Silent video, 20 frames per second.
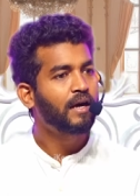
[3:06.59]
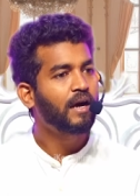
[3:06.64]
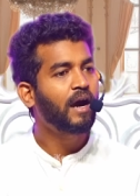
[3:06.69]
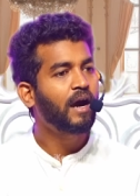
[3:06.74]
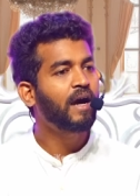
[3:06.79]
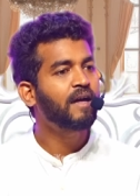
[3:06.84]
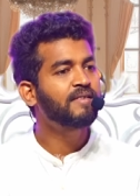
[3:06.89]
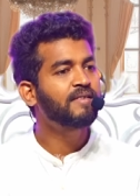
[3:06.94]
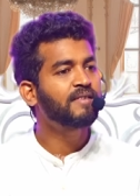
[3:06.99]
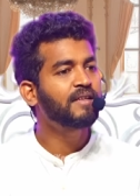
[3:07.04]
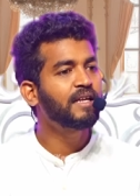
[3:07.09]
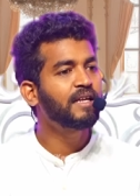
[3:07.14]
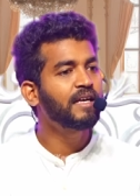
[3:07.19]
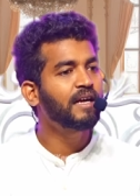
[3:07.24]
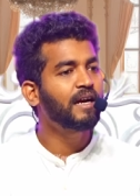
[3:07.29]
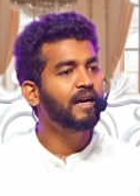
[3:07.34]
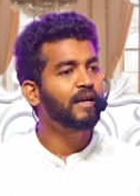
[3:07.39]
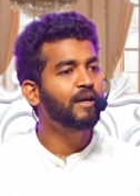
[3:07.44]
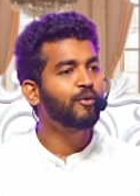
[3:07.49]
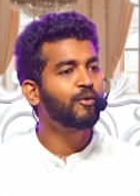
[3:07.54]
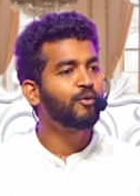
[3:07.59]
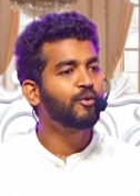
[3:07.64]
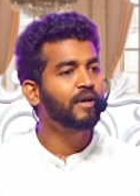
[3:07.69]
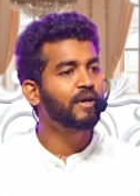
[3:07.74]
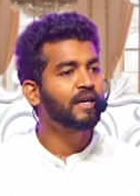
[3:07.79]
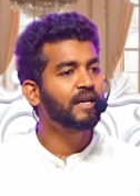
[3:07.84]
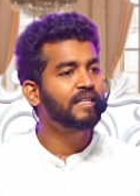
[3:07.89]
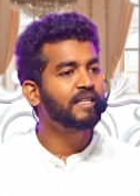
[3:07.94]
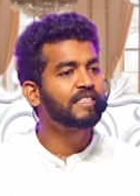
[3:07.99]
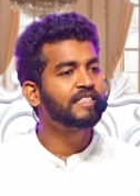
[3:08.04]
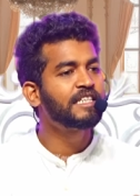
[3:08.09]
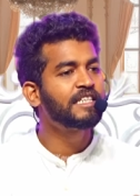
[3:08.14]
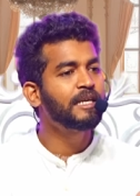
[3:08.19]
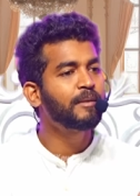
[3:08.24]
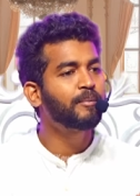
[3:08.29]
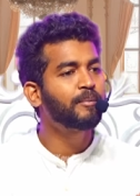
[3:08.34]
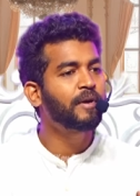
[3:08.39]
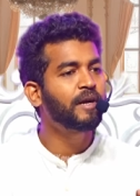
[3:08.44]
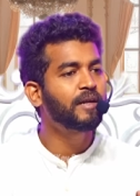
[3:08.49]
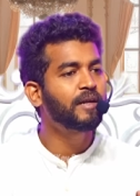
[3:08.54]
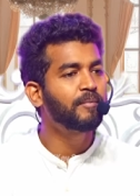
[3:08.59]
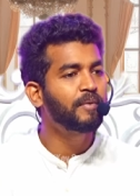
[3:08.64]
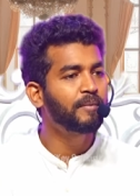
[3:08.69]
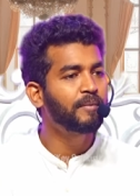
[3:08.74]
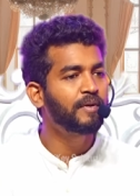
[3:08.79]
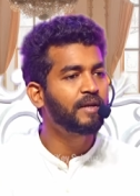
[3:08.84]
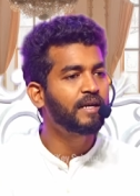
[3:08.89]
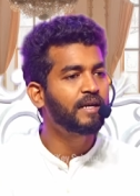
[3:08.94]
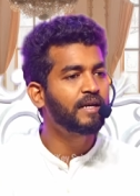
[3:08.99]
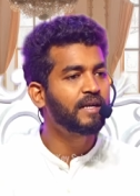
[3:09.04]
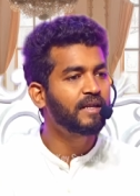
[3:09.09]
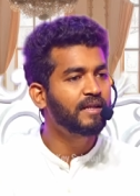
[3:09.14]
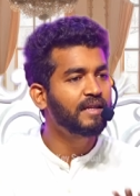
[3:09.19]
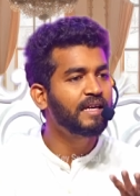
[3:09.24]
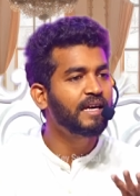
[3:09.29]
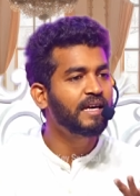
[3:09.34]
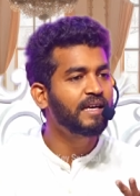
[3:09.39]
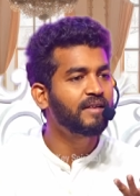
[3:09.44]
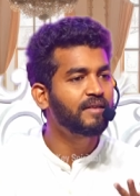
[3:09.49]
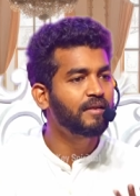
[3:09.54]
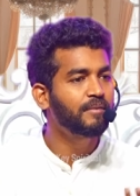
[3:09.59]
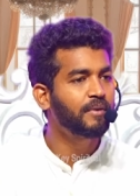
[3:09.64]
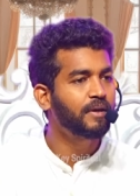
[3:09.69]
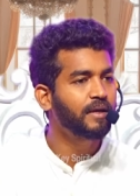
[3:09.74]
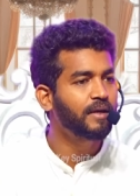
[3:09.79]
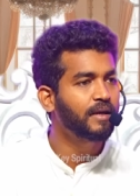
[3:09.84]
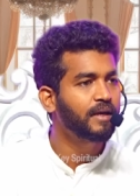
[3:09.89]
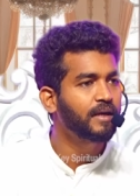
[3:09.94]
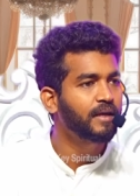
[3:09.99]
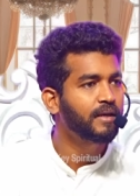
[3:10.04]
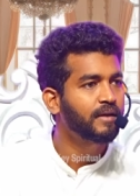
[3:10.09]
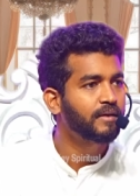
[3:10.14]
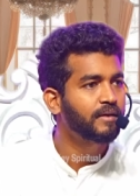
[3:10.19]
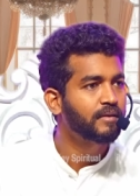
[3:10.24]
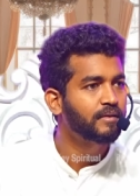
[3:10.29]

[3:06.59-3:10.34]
காஸ்ட்லியான குணங்களை சீப்பான பீப்புள் கிட்ட இருந்து ஏன் எதிர்பார்க்குறீங்க